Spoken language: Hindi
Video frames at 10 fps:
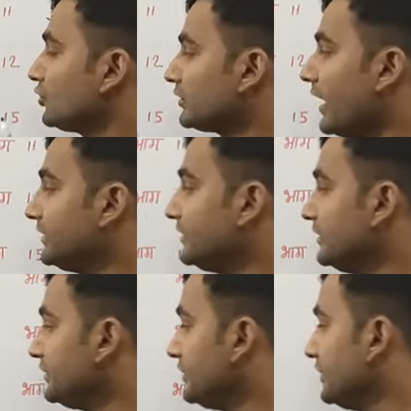तो राज्य
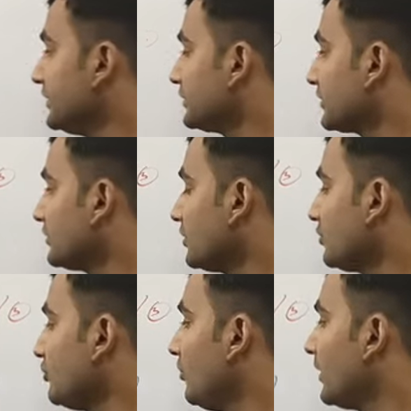नीति निर्देशक
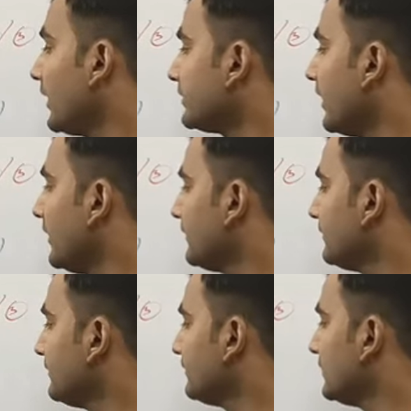तत्व क्यों बनाता है
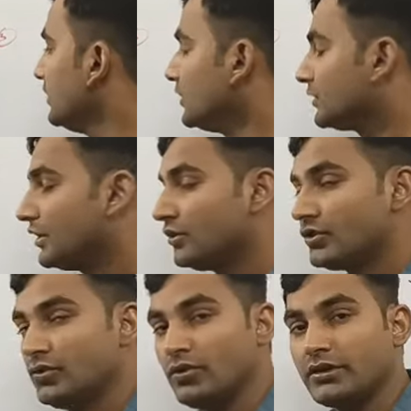कि
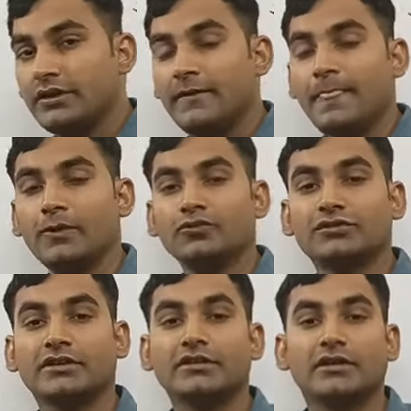क्योंकि
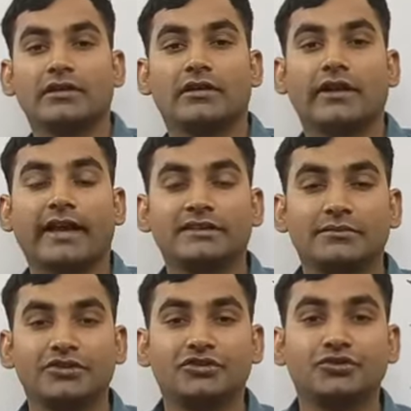उस राज्य
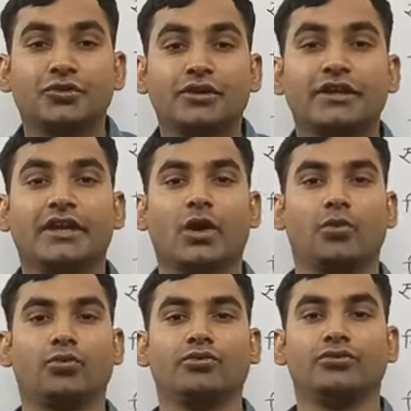में चोरी ना
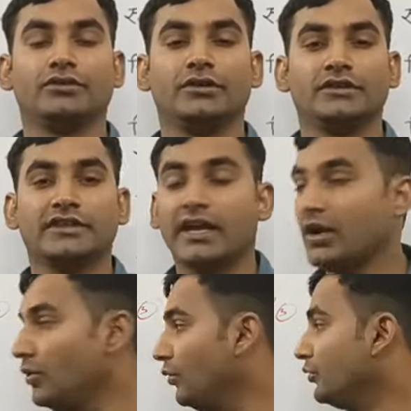हो क्या
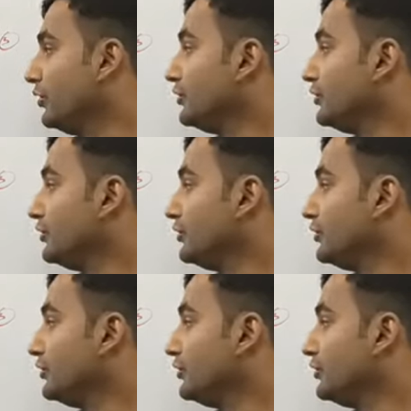ना हो